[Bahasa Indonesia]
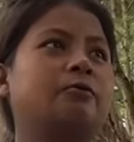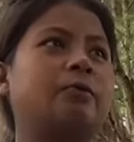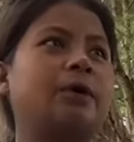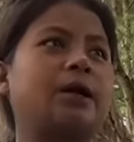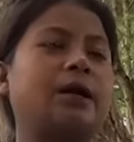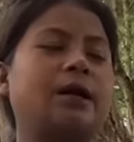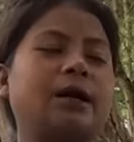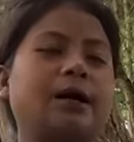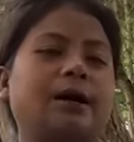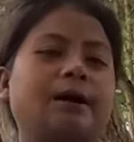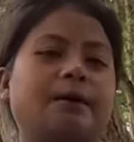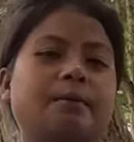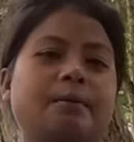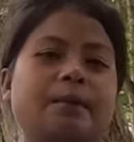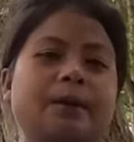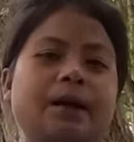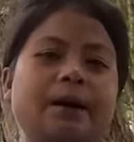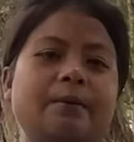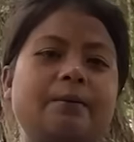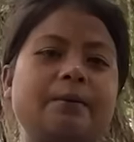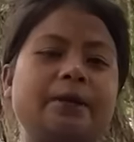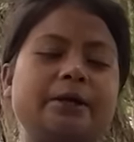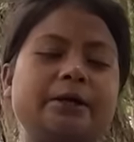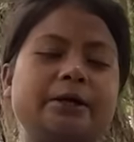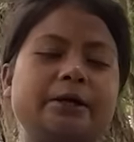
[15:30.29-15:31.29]
wat langam
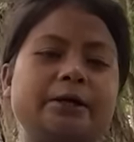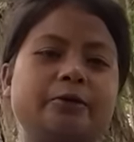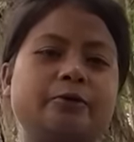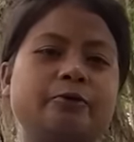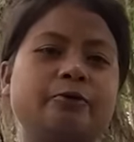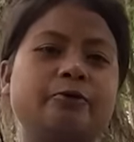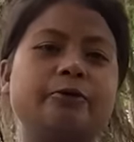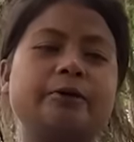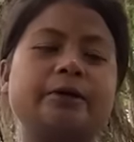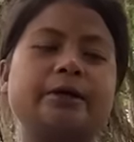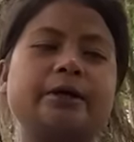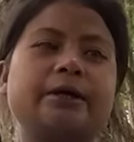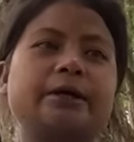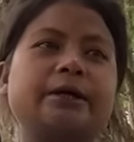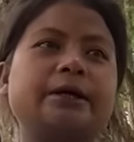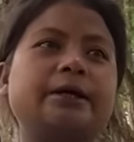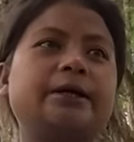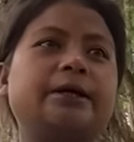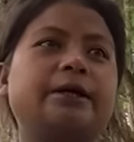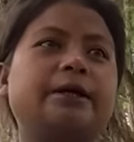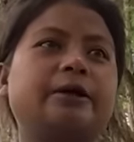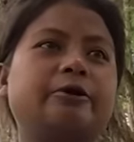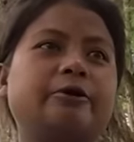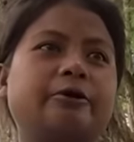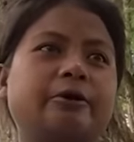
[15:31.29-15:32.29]
lapan itu
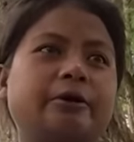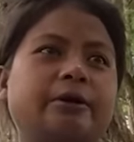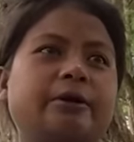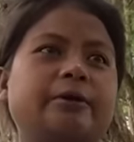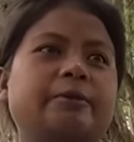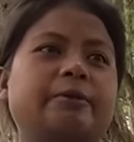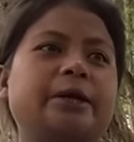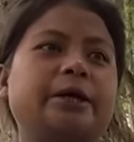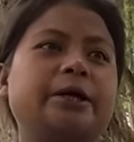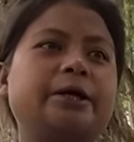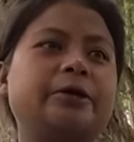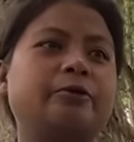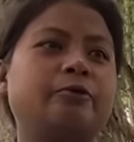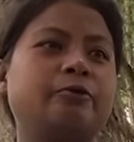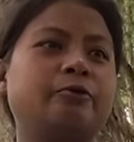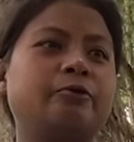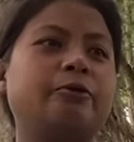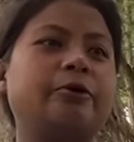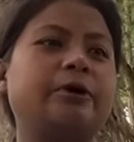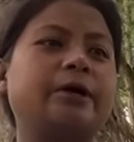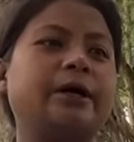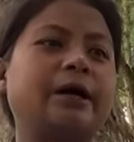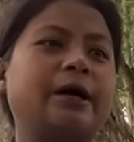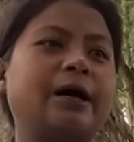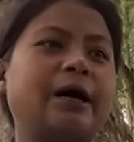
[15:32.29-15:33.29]
yakin dan kiba
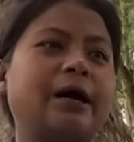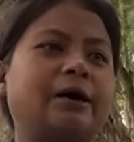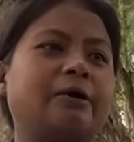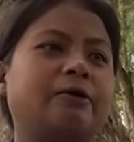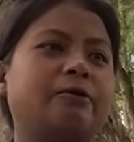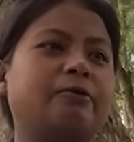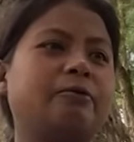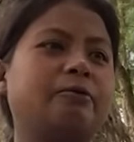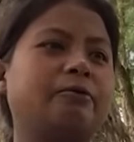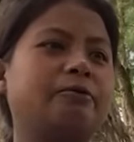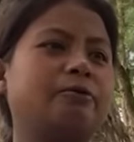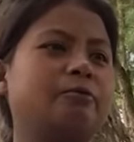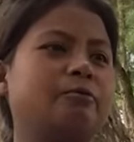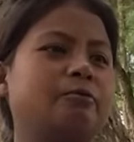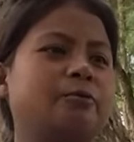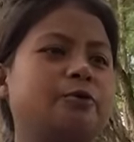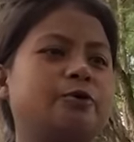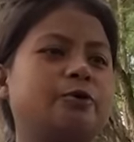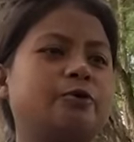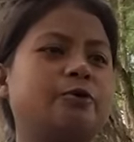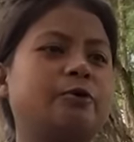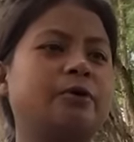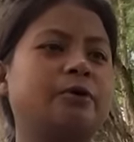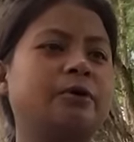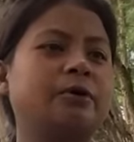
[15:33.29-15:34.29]
itu yang aru
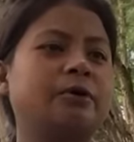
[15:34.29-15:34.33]
kumju